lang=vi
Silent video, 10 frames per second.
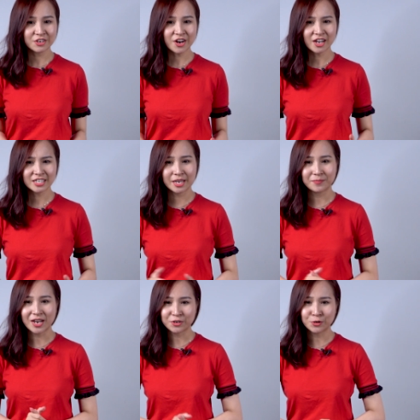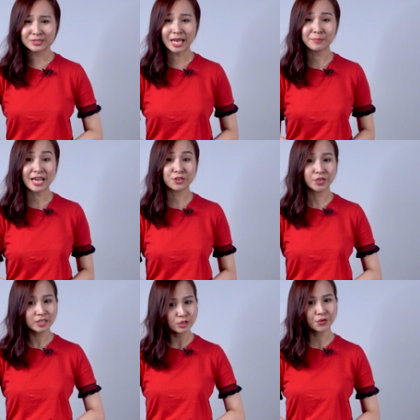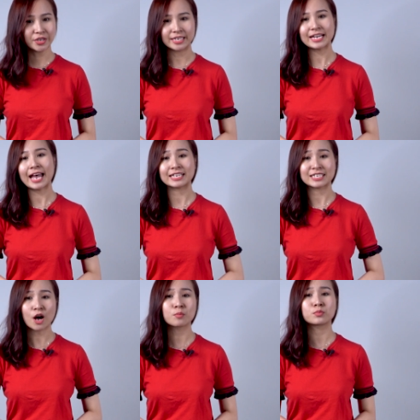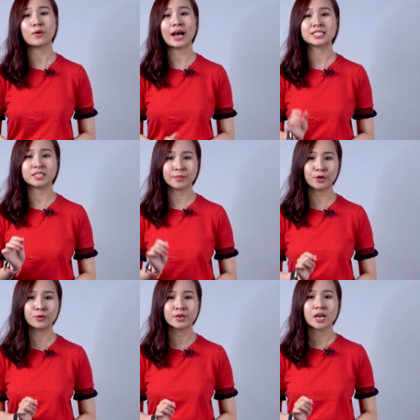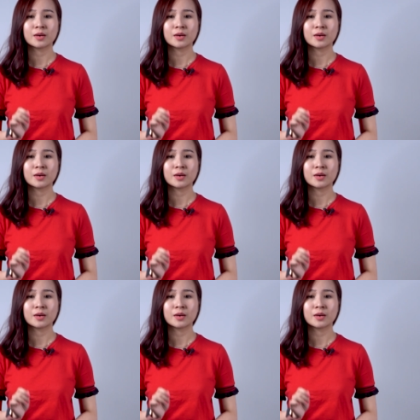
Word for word: Sau đó thì Flyco tham gia chuyến lưu diễn hàng không qua CBU,